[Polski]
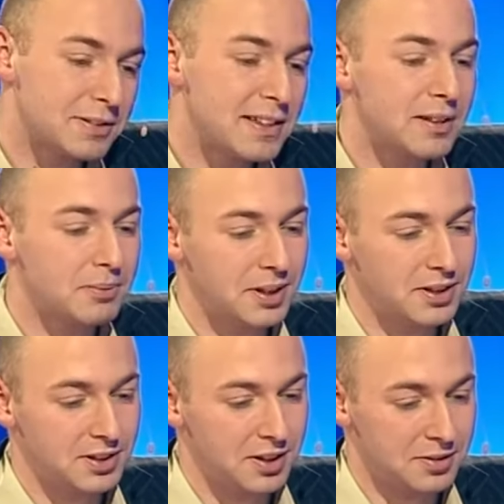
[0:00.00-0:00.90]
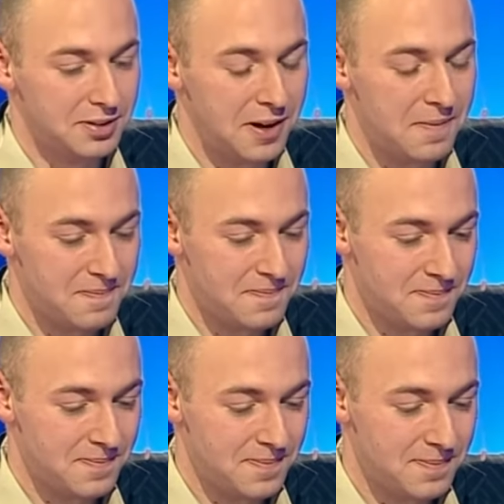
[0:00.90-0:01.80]
chcę tą Wymieniamy się pięćdziesiątkę.
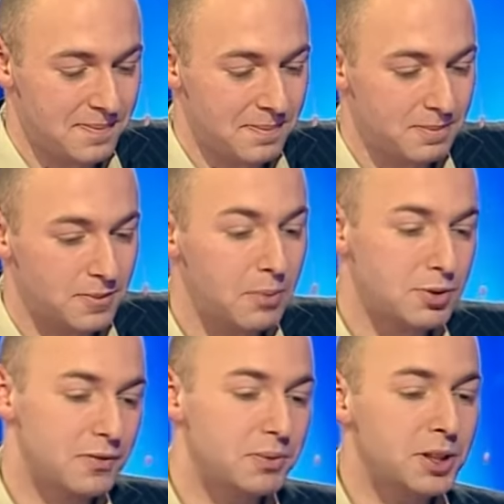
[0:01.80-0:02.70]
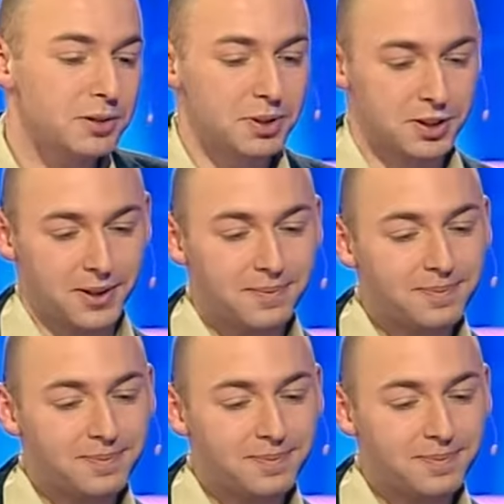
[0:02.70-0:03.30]
Słucham? Dobrze, wymienimy się.